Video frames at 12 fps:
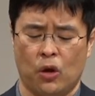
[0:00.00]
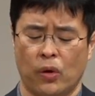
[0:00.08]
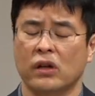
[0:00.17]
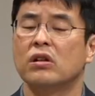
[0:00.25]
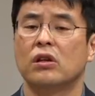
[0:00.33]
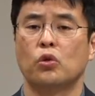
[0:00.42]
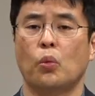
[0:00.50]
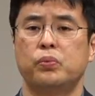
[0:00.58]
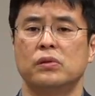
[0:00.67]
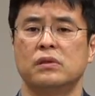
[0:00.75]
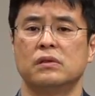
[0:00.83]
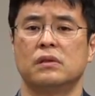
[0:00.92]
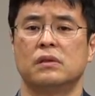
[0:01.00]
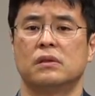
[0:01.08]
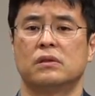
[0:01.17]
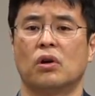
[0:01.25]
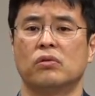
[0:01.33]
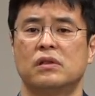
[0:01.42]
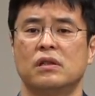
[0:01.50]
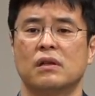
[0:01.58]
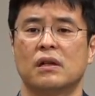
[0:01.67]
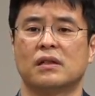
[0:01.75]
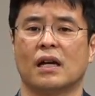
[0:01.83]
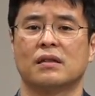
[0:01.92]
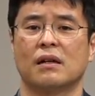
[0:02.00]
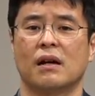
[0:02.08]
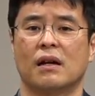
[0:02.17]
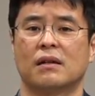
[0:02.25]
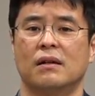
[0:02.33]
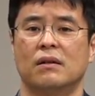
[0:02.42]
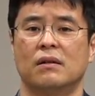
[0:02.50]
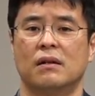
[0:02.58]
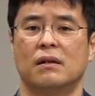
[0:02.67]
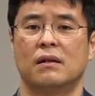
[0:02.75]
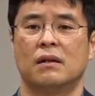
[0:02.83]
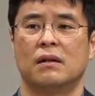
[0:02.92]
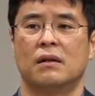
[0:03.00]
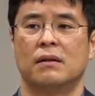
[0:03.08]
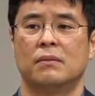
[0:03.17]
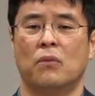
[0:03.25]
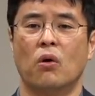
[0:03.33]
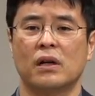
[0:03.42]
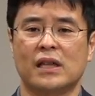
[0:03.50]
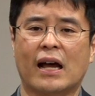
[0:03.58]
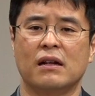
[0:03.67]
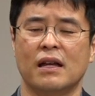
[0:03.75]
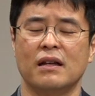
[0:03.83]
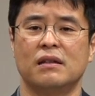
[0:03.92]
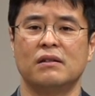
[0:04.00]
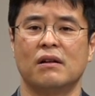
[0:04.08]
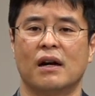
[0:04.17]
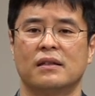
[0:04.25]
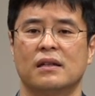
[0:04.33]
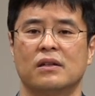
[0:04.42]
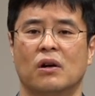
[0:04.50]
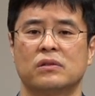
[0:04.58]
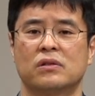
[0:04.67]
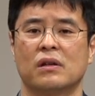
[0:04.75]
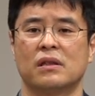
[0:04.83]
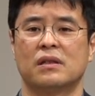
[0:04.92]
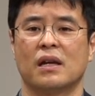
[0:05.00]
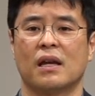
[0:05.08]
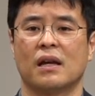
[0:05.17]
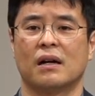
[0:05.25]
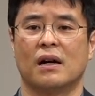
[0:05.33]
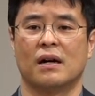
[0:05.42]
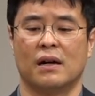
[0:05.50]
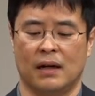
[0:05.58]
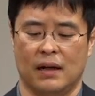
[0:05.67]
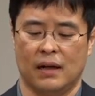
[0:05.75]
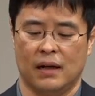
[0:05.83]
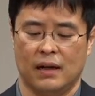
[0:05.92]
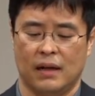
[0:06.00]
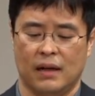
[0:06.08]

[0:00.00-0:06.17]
왜 그렇게 높은 정치인들이 자살을 할까요? 뭔가 다른 게 있는 거 아니에요? 영적인 세계가.